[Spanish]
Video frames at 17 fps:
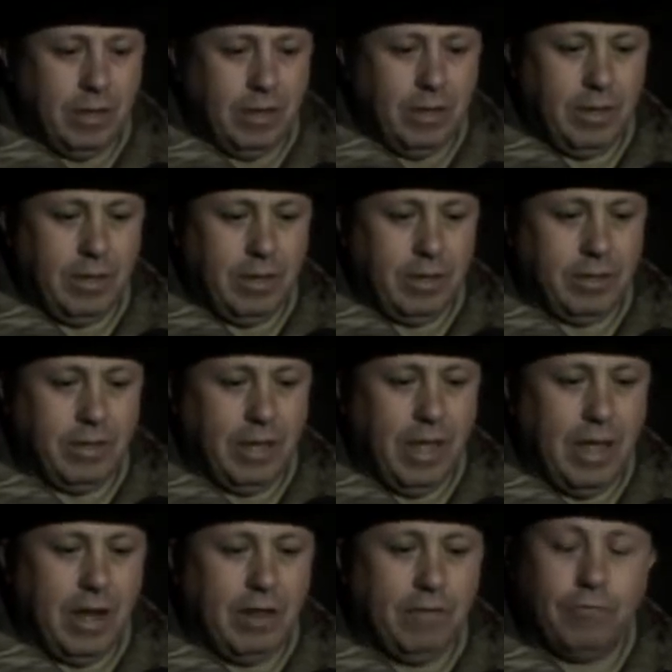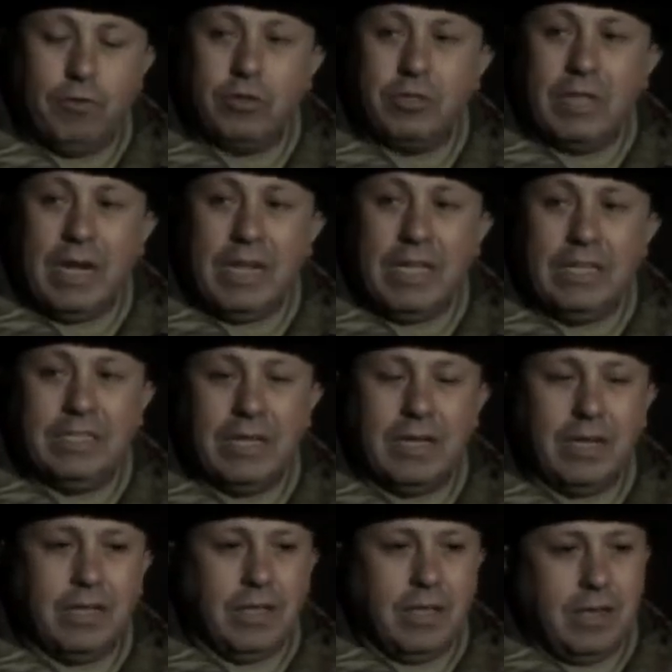eh, dada la
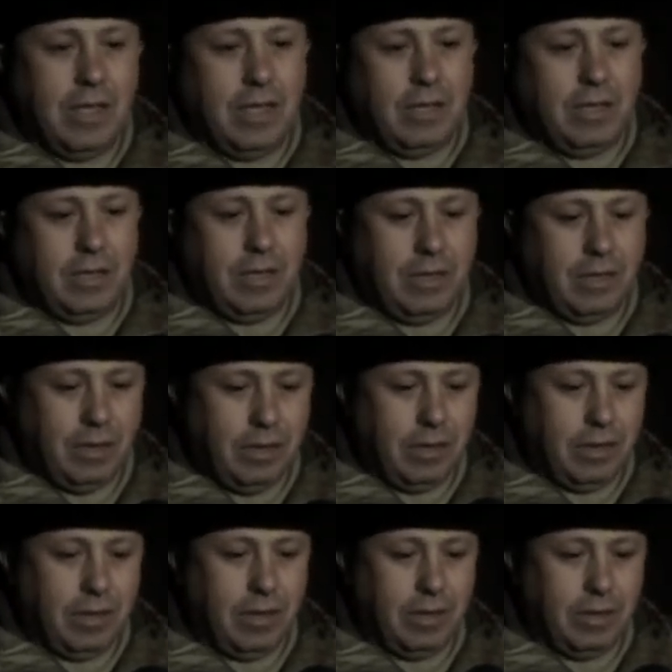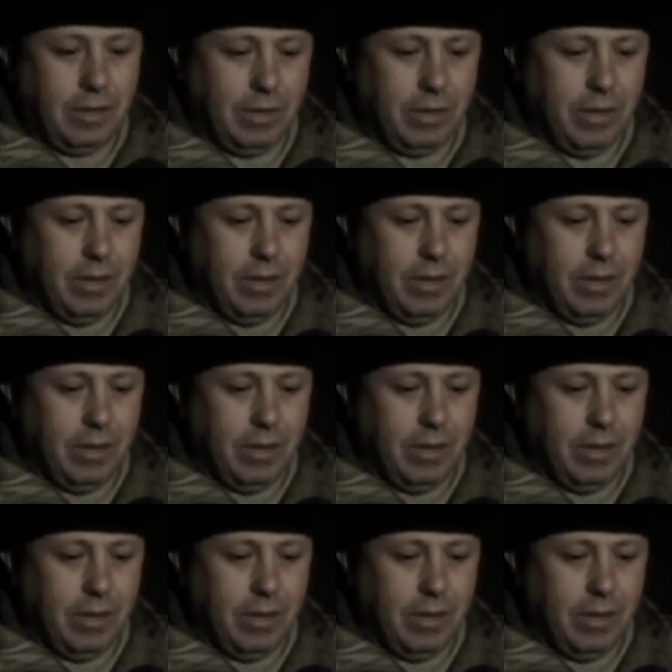fortaleza que tenían que